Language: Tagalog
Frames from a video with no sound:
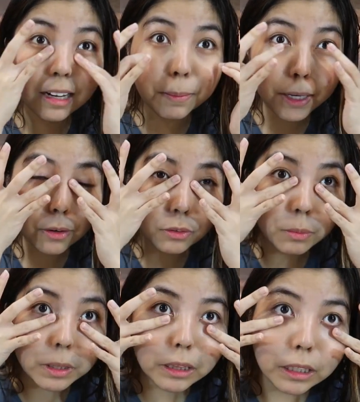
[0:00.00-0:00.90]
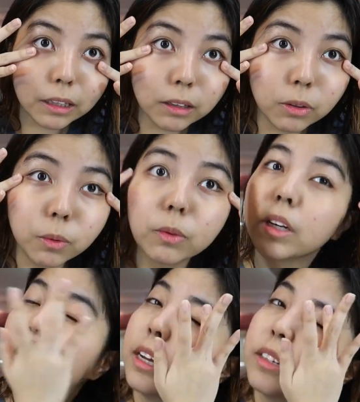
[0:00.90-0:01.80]
sa salamin ako tumitingin
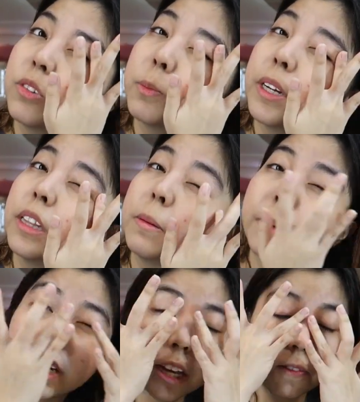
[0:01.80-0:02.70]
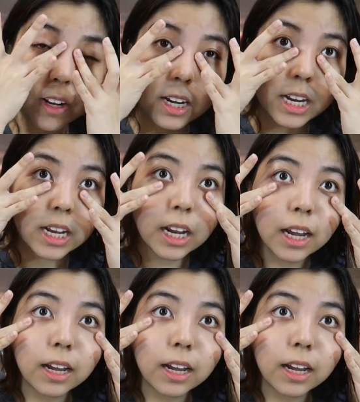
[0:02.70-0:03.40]
kung na-spread na ba evenly.